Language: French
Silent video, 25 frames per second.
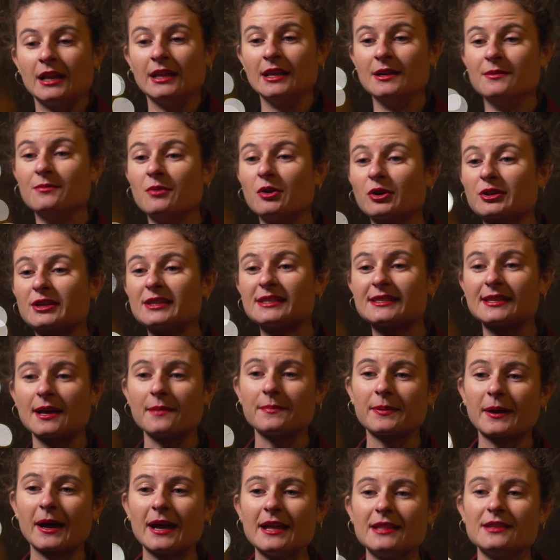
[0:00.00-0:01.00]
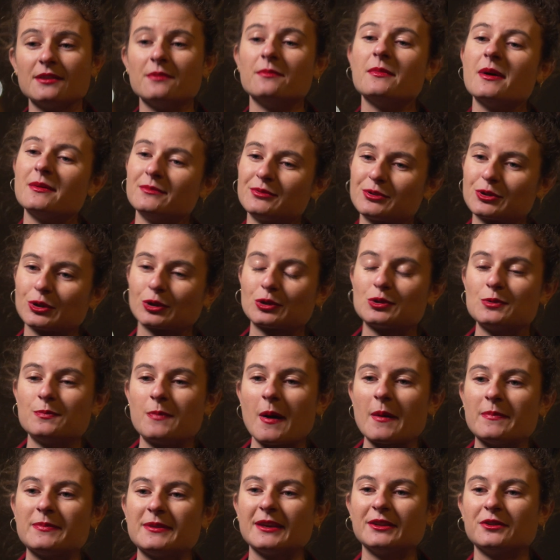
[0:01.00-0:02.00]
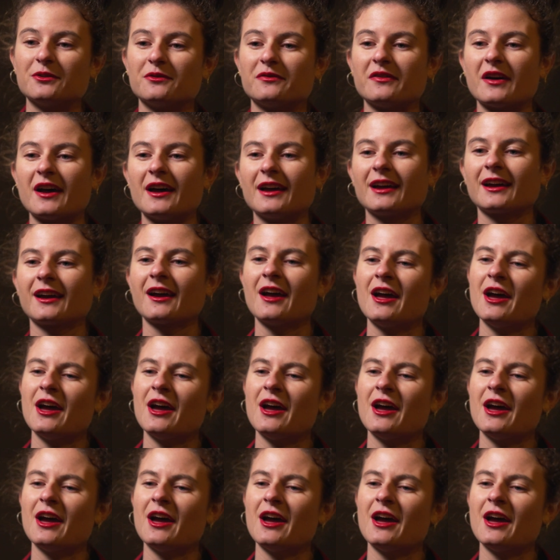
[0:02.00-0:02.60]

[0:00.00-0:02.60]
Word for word: Les mots qui s'imprègnent, même sur du papier de verre,